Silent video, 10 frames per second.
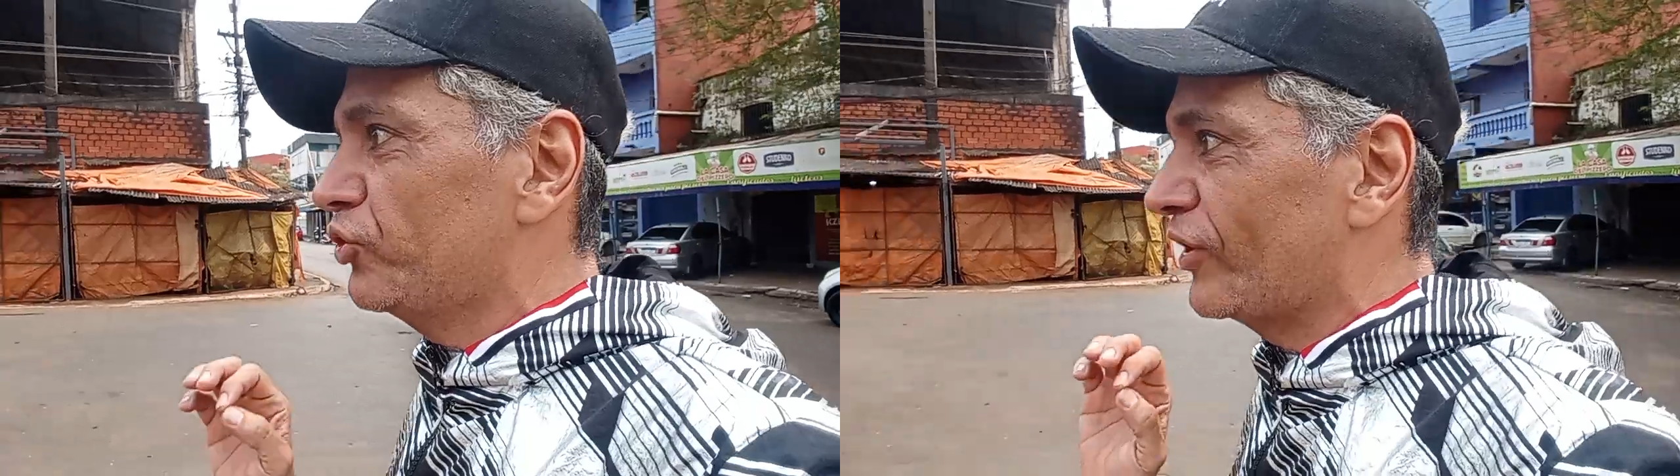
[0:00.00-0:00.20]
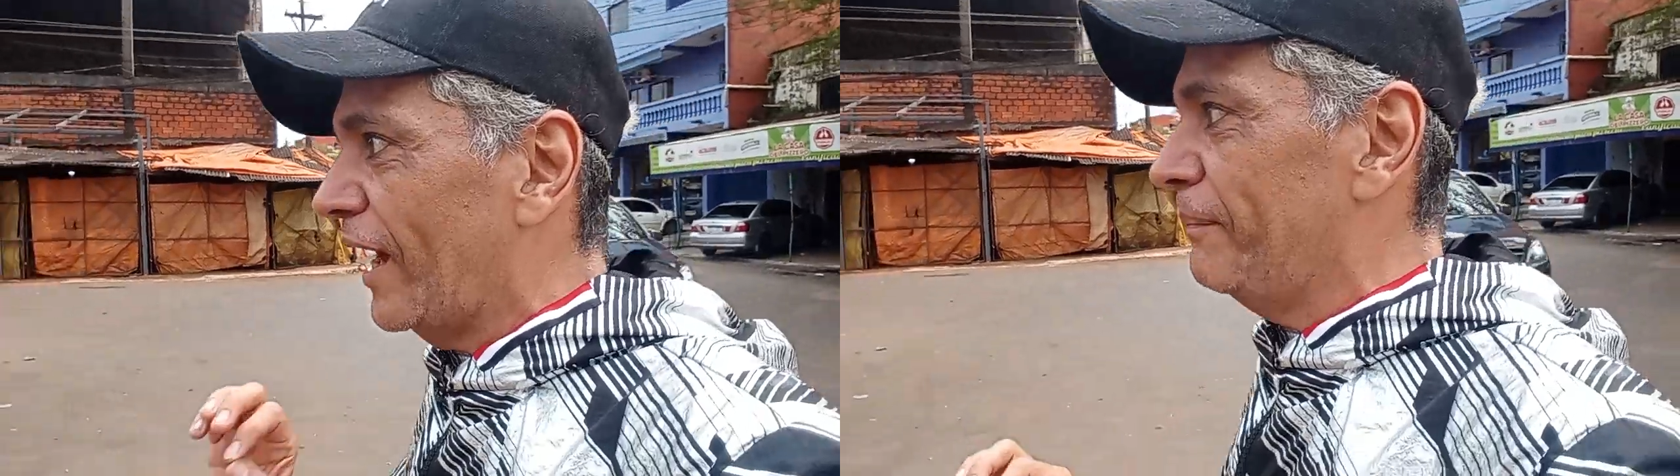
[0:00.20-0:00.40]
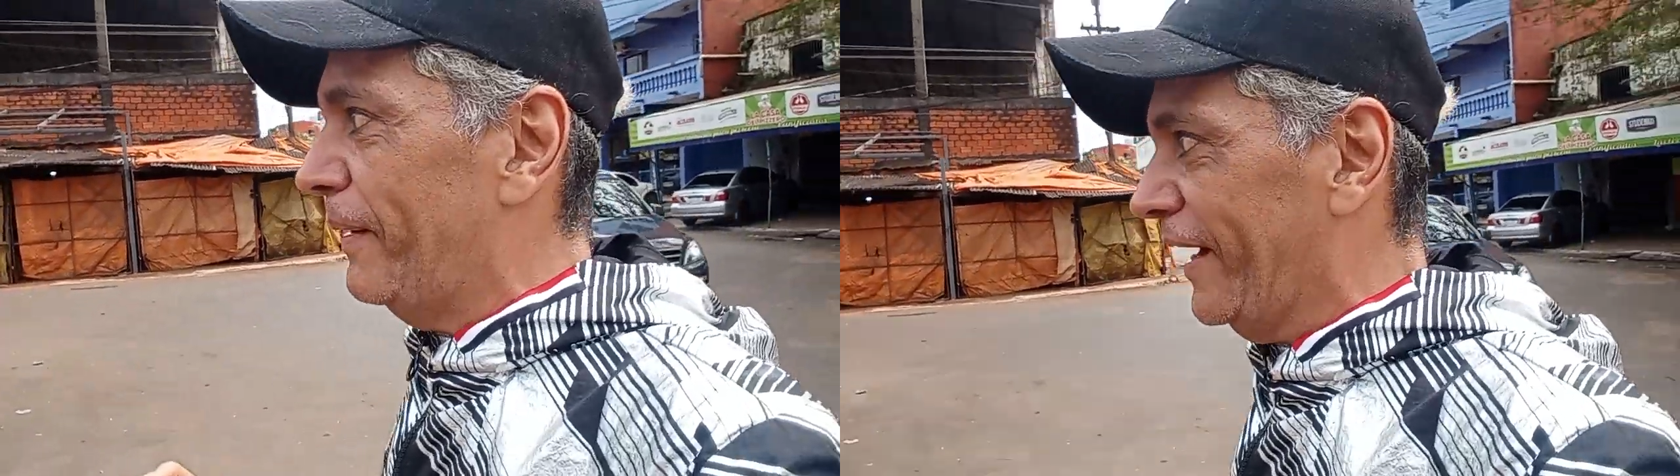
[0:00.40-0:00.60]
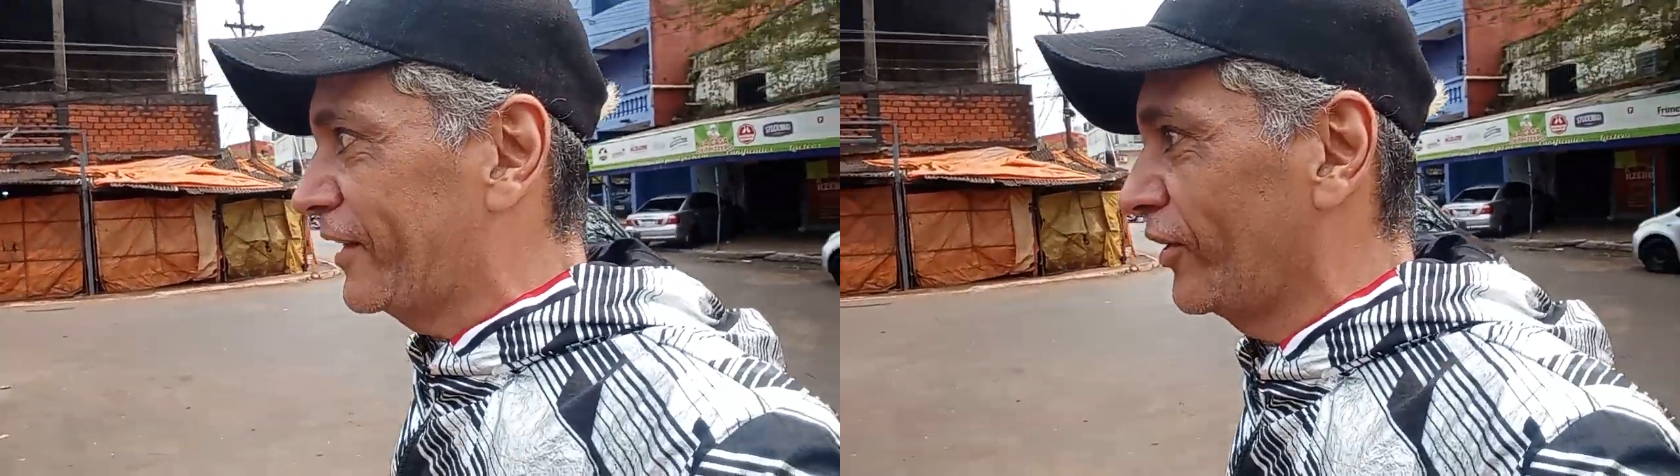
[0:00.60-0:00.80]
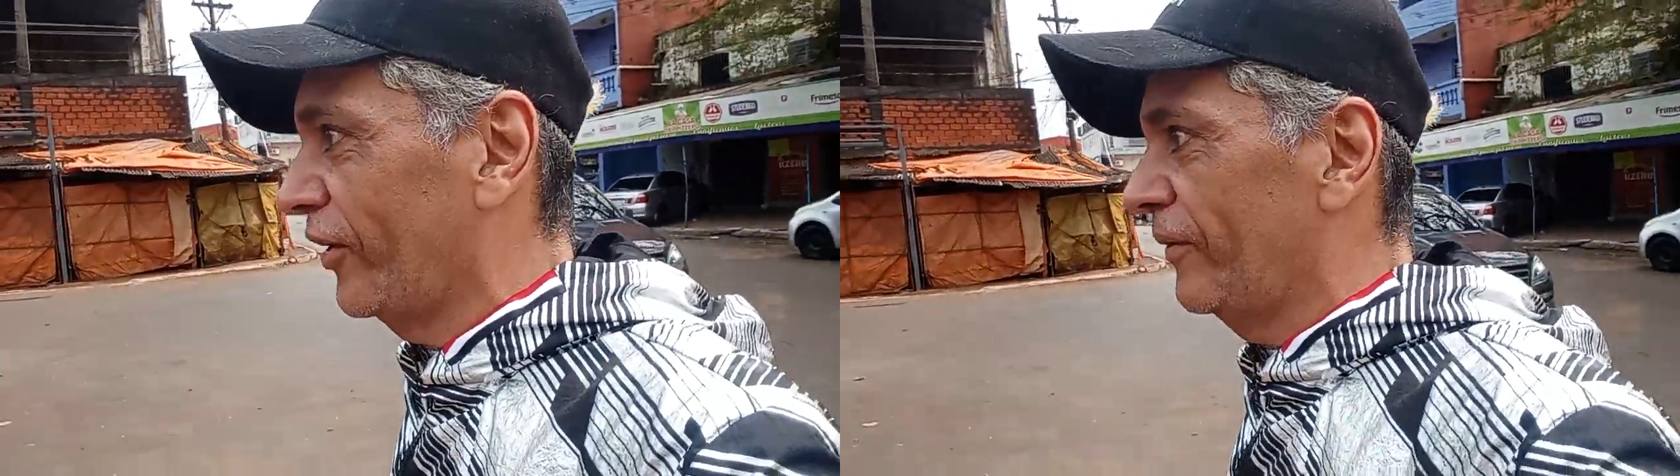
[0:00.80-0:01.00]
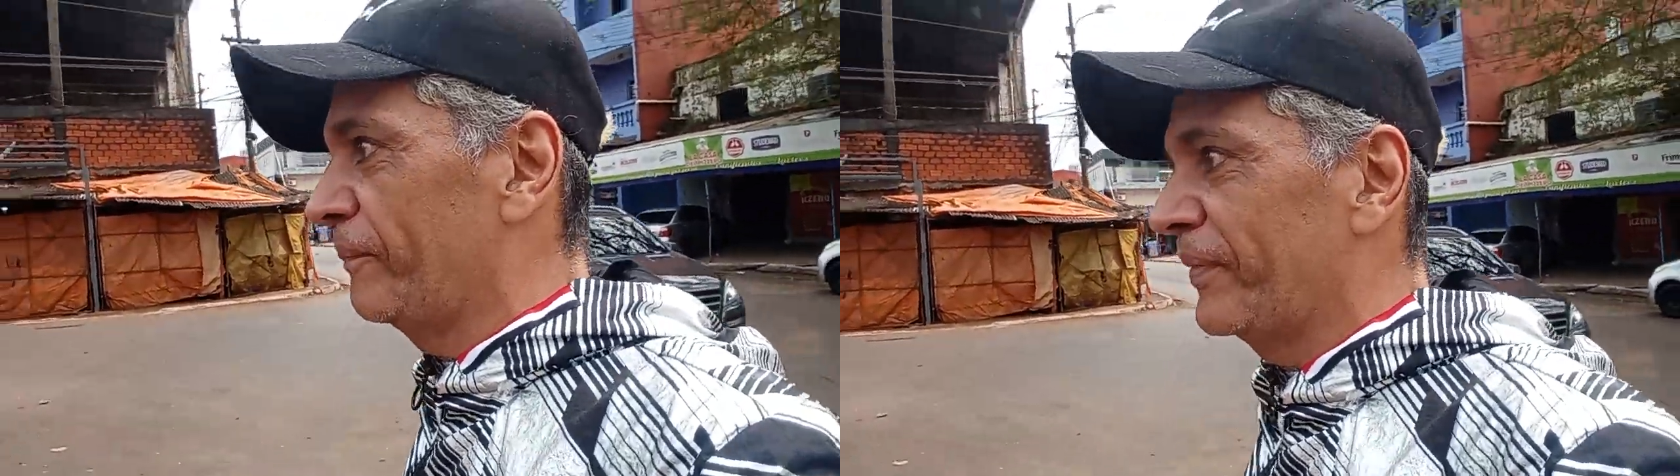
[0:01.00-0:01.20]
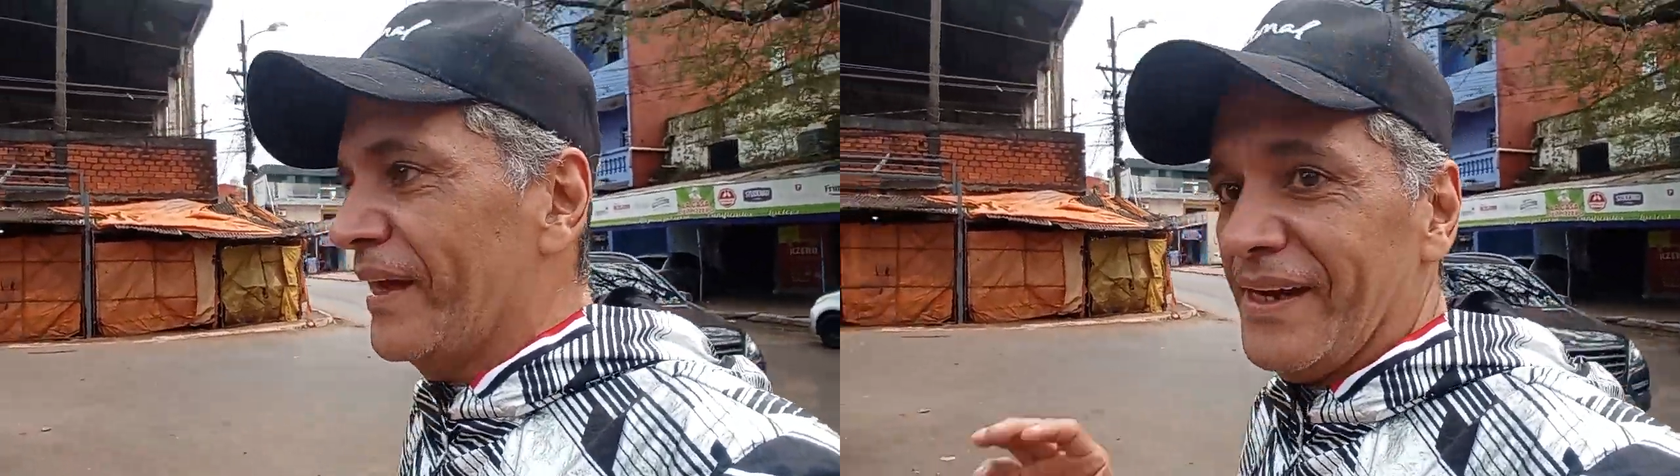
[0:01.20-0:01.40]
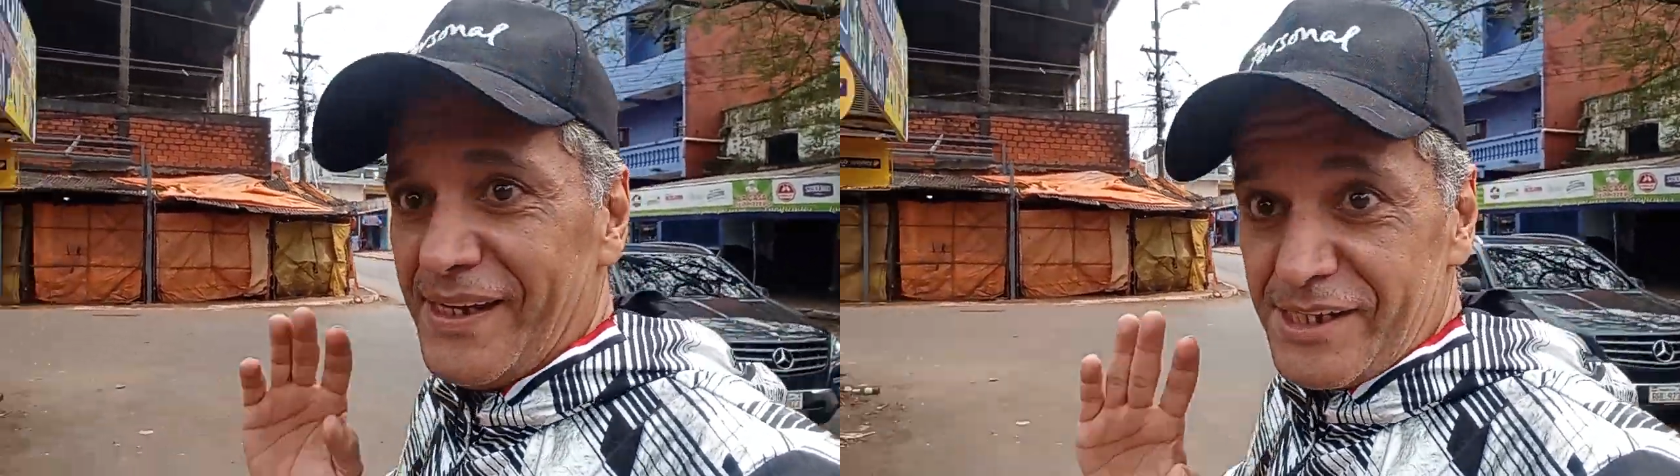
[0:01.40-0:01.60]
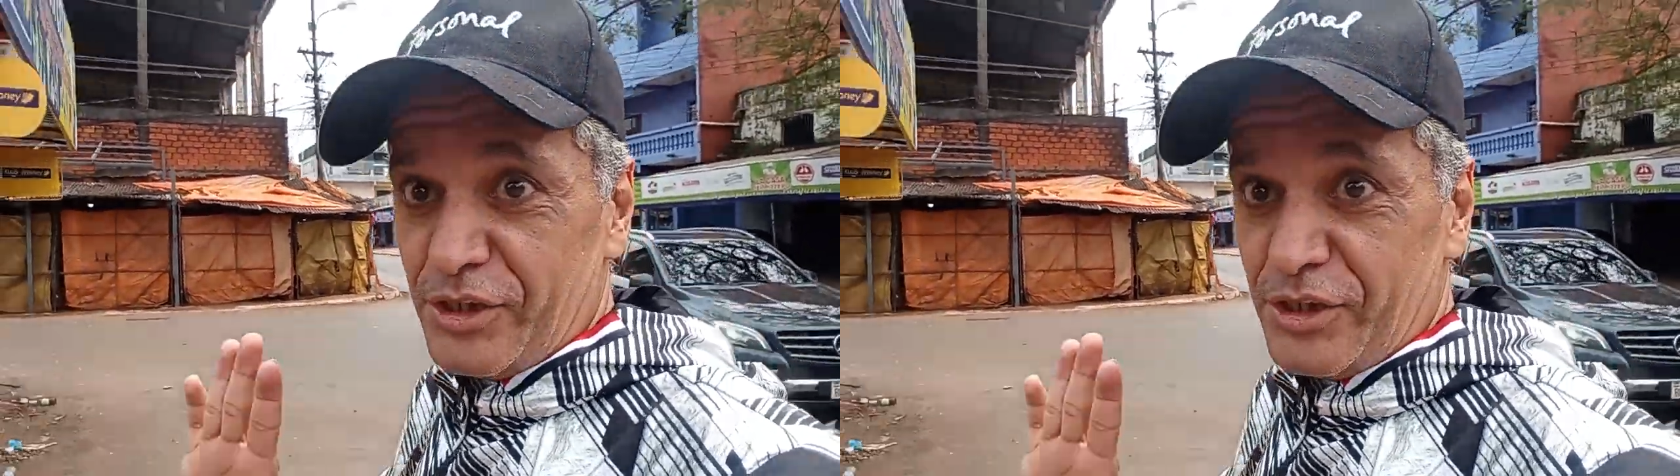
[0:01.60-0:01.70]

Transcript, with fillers: está aberta, ó.